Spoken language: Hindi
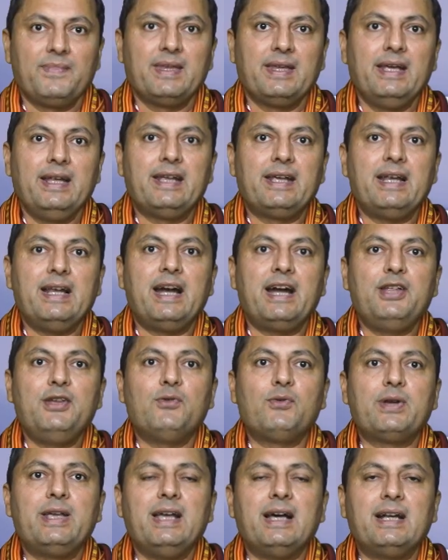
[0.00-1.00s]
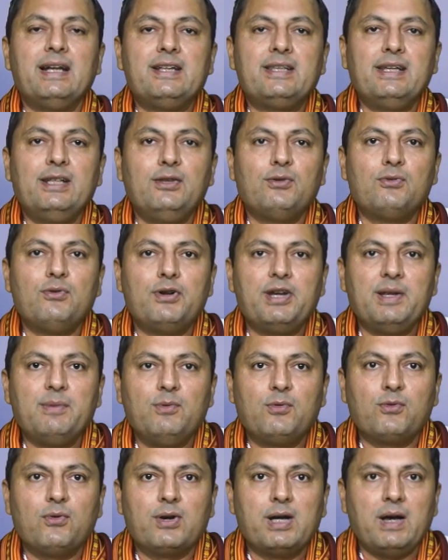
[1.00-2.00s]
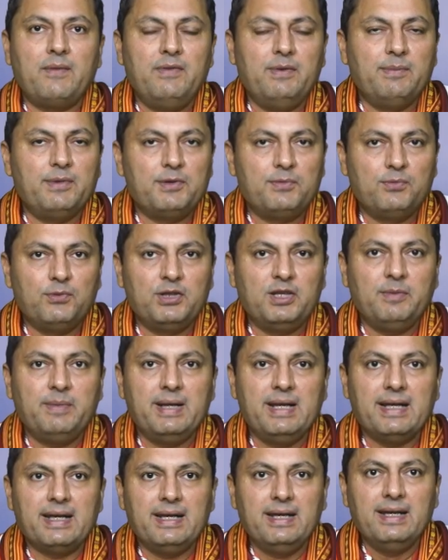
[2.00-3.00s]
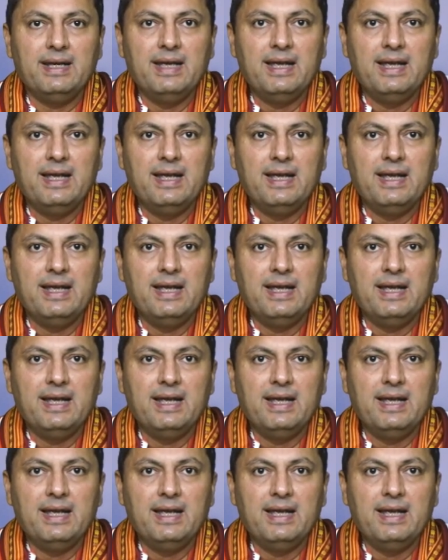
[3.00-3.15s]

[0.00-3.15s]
इन खिलाड़ियों के आने से दोनों टीमों को काफ़ी मजबूती मिलेगी